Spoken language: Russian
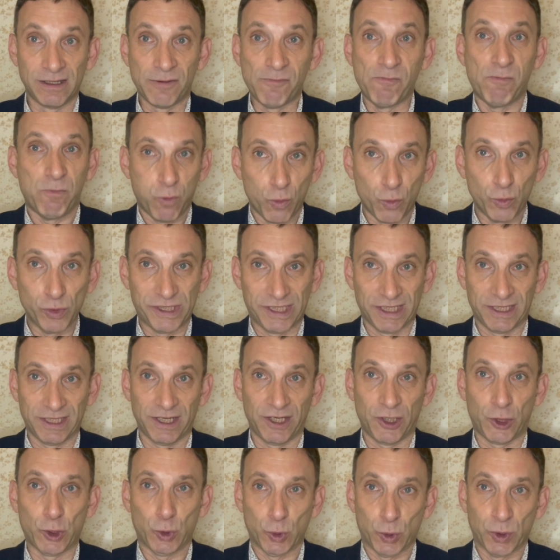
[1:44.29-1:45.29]
Путин или
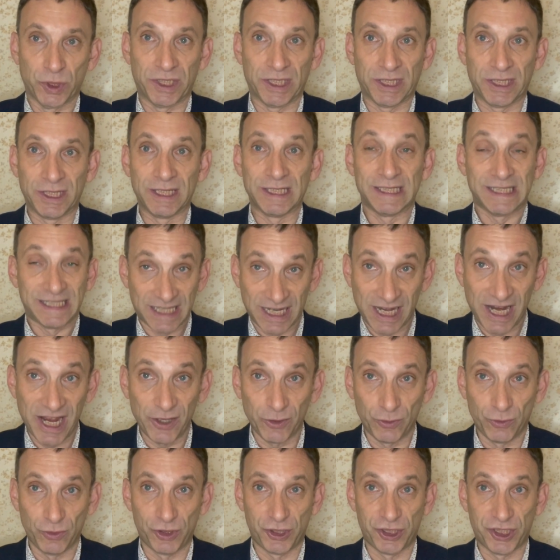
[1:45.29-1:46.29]
кто-то
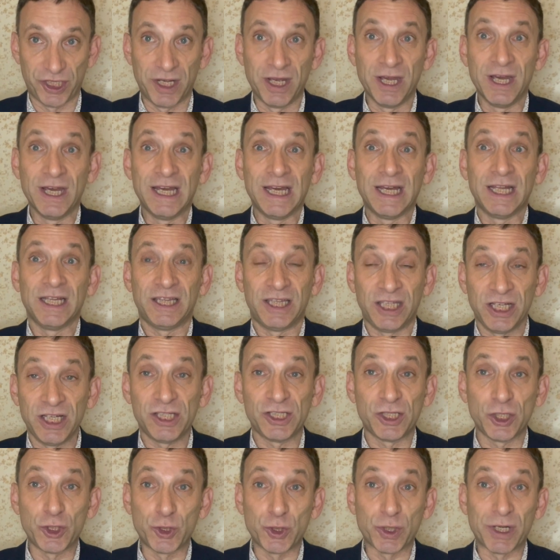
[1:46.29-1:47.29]
следующий,
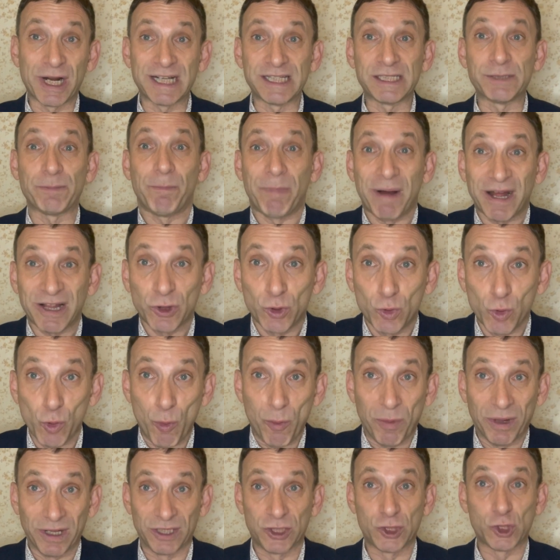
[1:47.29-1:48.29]
тысячу раз
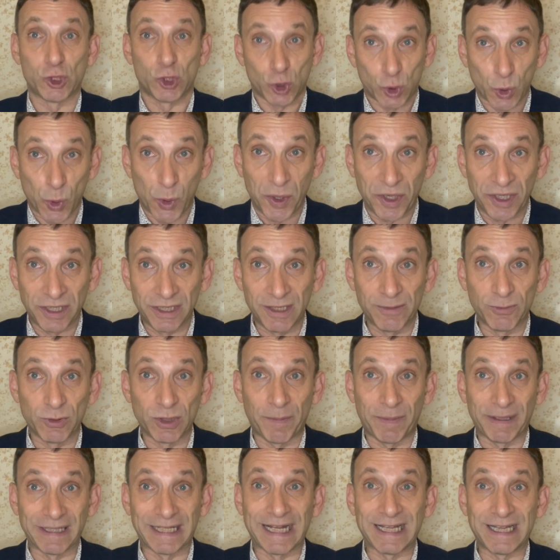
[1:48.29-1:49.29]
подумал, стоит ему
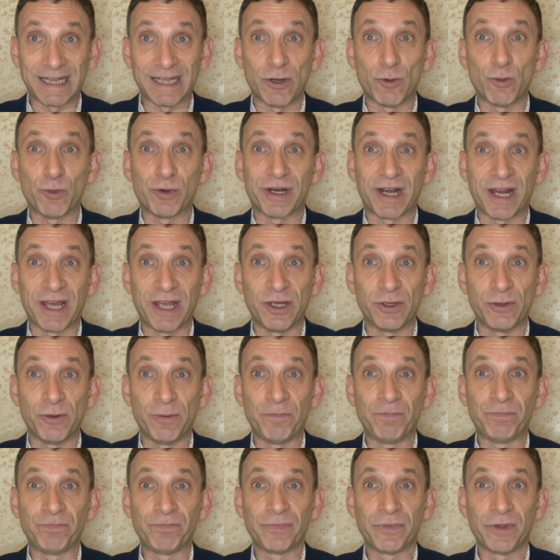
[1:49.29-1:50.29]
нападать на Украину
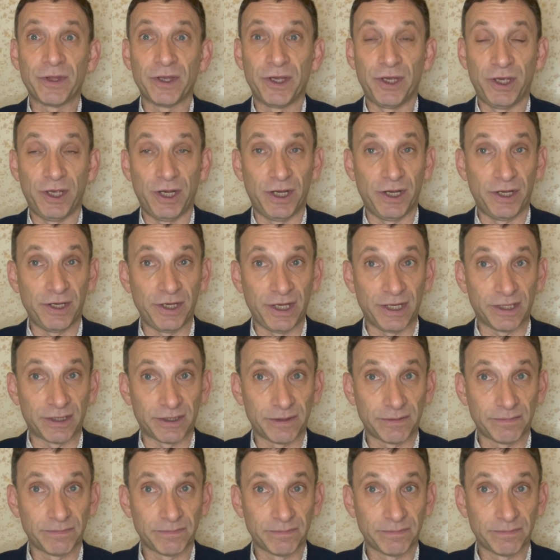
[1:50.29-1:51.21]
или нет.